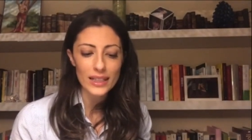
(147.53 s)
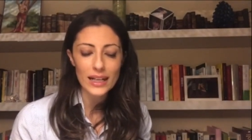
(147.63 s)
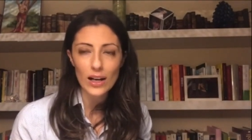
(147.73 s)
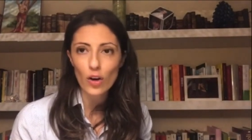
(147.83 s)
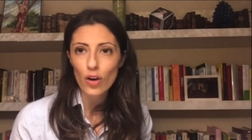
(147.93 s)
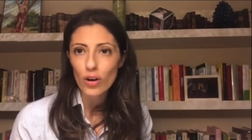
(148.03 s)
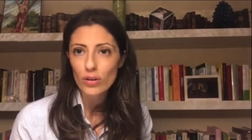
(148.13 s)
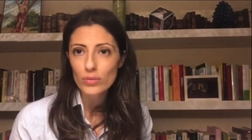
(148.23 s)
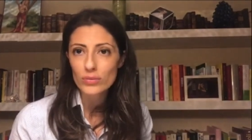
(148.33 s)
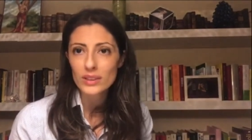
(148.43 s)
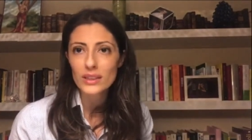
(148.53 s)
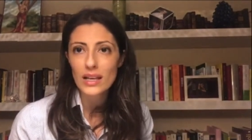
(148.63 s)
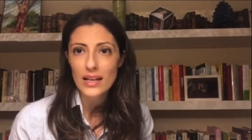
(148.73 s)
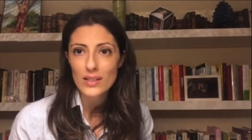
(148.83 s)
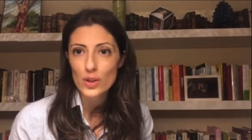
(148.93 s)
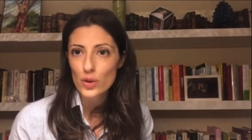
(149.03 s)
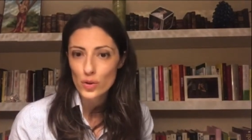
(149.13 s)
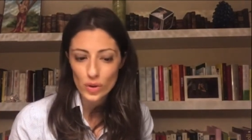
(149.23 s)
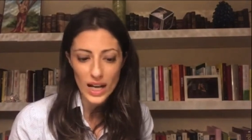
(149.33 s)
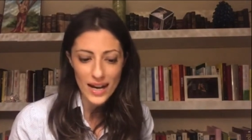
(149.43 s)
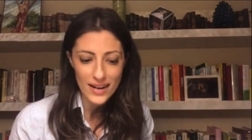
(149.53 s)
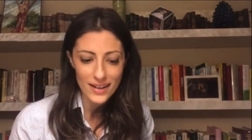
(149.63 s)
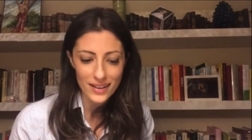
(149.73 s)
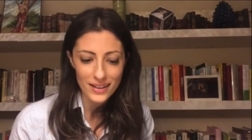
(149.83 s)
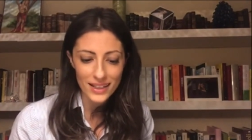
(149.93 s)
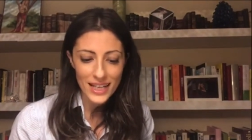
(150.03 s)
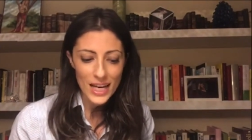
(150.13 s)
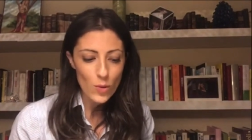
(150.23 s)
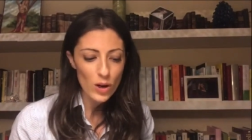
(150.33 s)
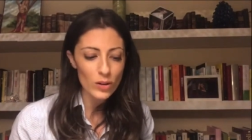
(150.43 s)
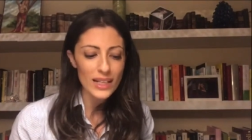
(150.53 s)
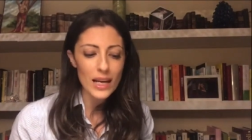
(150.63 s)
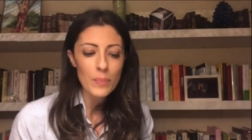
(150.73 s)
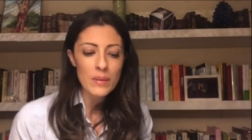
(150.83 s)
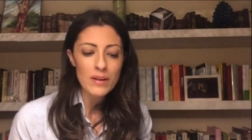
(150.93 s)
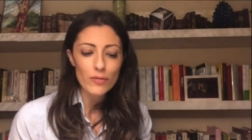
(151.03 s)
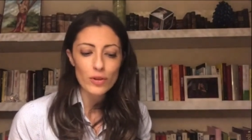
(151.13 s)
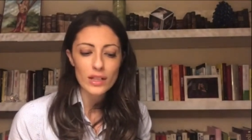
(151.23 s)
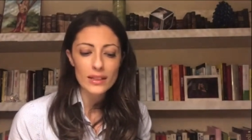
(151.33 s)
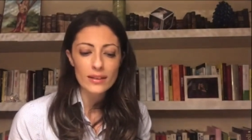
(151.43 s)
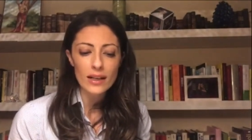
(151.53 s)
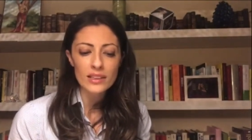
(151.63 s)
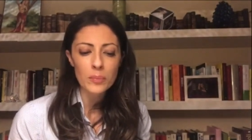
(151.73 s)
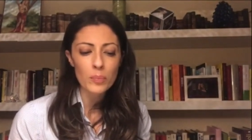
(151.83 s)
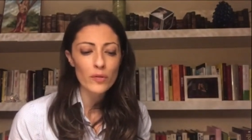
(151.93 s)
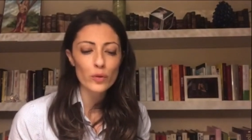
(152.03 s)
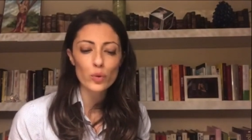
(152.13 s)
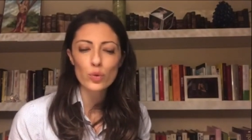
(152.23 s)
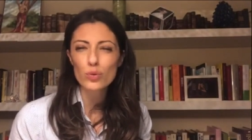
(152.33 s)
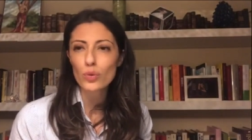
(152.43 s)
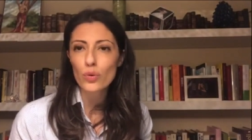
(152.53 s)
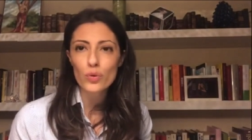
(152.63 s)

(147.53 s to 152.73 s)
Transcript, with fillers: Calò un silenzio solenne, quello della prima forchettata, poi fu tutto